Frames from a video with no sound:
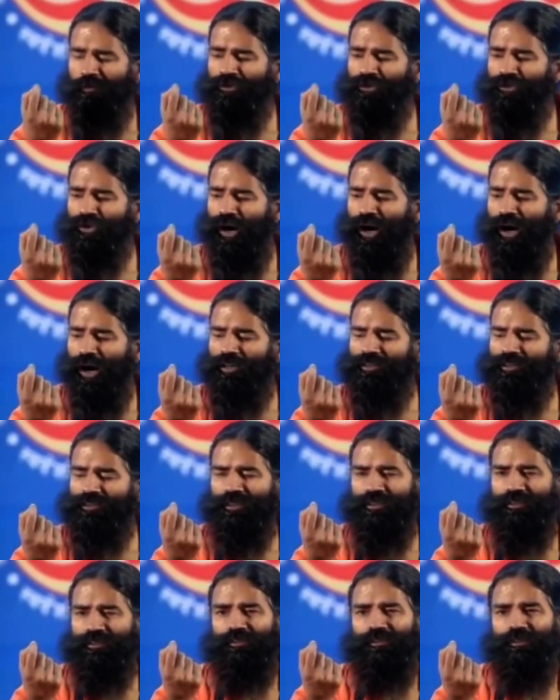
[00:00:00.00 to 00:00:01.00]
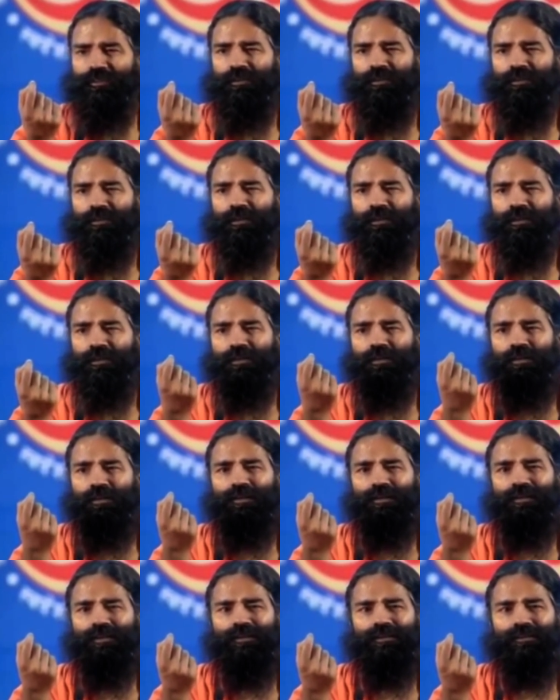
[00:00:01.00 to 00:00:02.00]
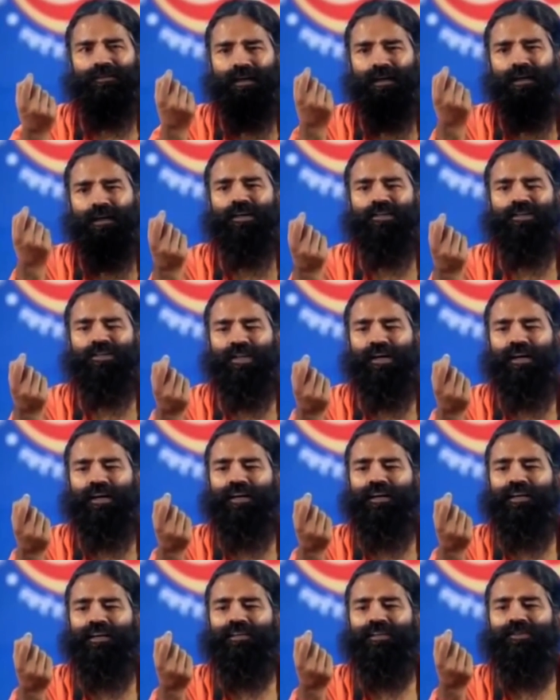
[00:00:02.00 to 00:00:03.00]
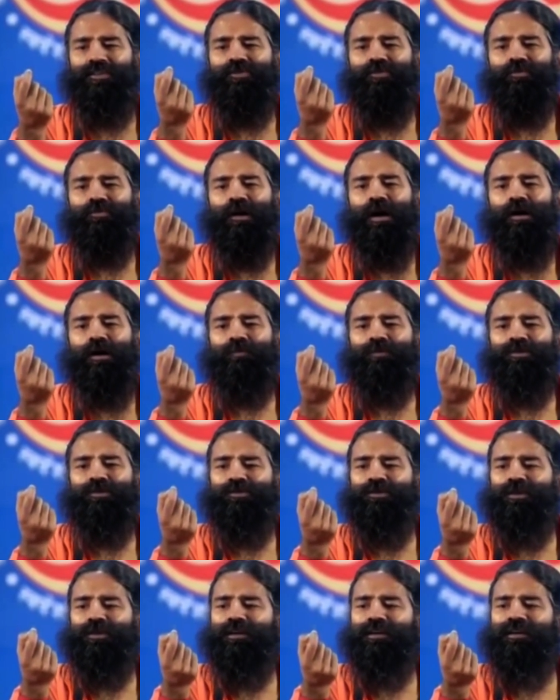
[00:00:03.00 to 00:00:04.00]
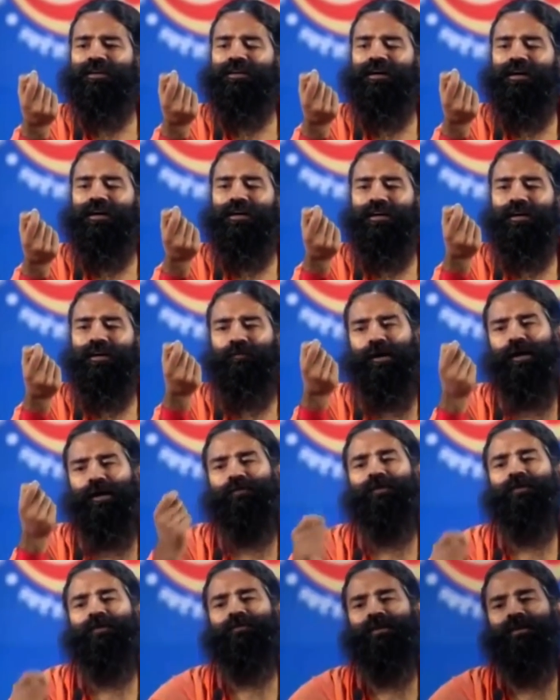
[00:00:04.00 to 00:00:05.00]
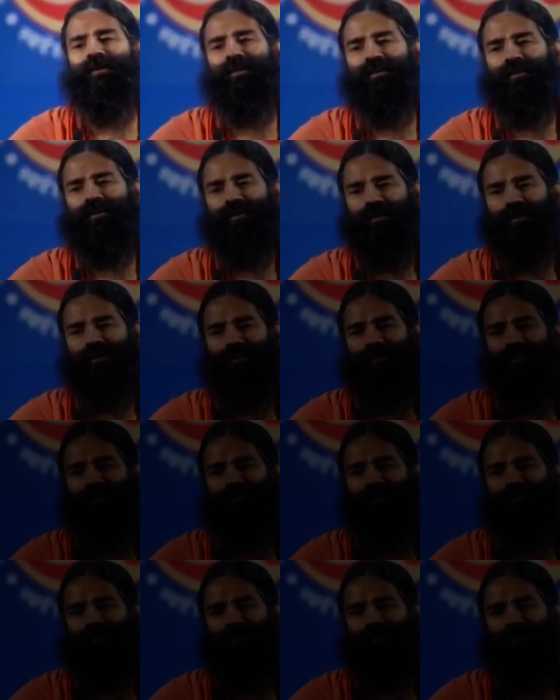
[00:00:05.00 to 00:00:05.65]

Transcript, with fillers: हम जो आज संघर्ष कर रहे हैं ये तो उन महापुरुषों के नक के बराबर भी नहीं